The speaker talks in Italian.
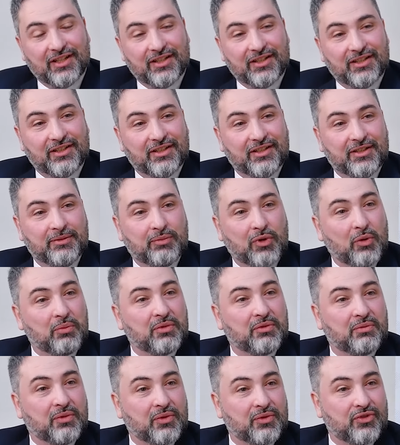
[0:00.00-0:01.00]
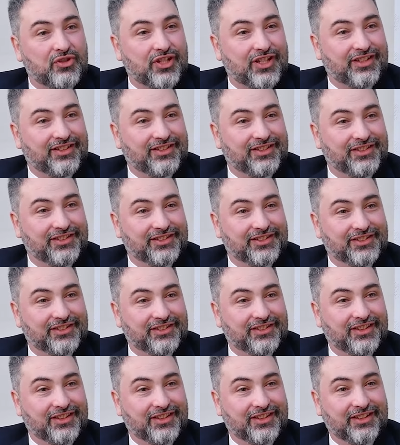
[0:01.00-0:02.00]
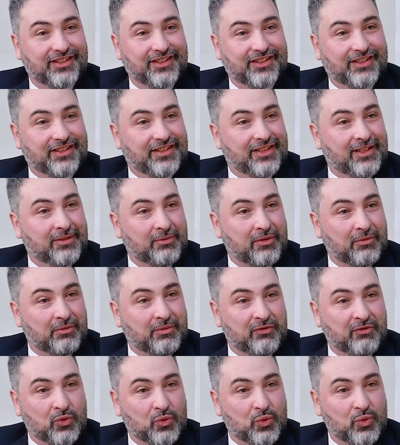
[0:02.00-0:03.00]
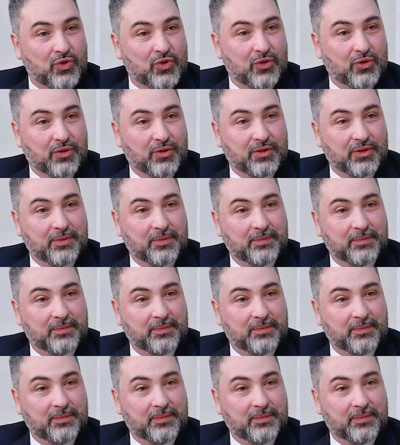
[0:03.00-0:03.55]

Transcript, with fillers: eh, i propri progetti eh, e le proprie evoluzioni.